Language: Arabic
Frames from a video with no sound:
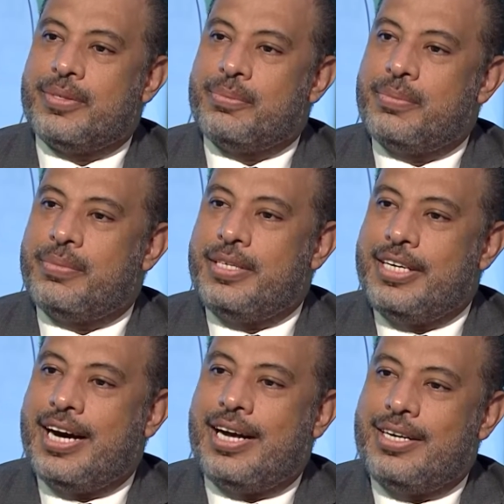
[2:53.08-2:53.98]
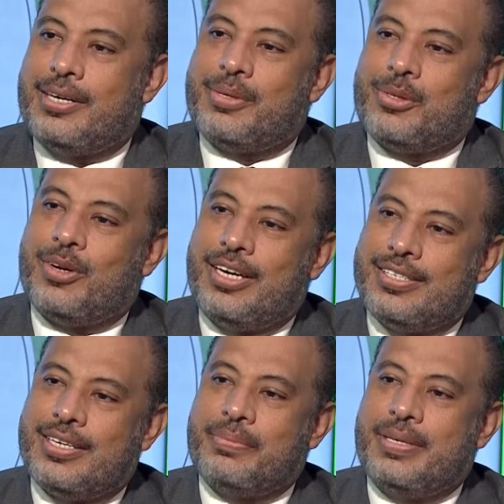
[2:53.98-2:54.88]
بيجي علينا برضو
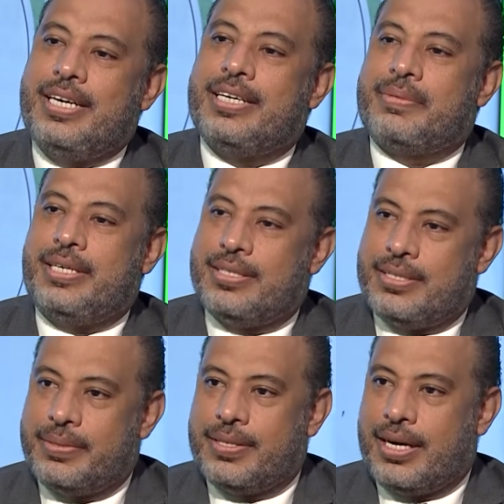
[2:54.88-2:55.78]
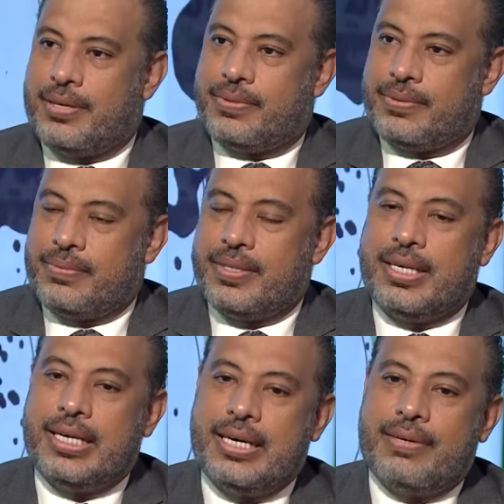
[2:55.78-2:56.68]
لحظه احنا بنحس بالضعف
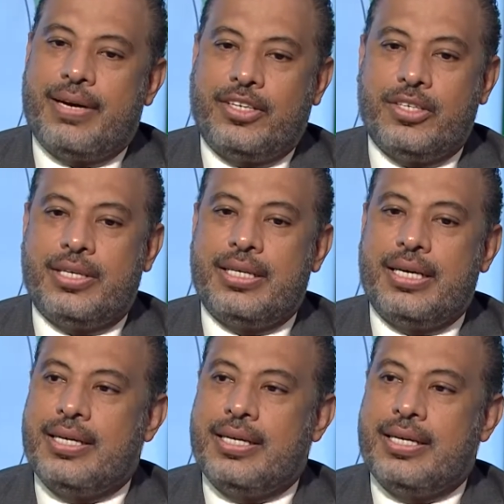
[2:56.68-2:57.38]
فعشان كده من,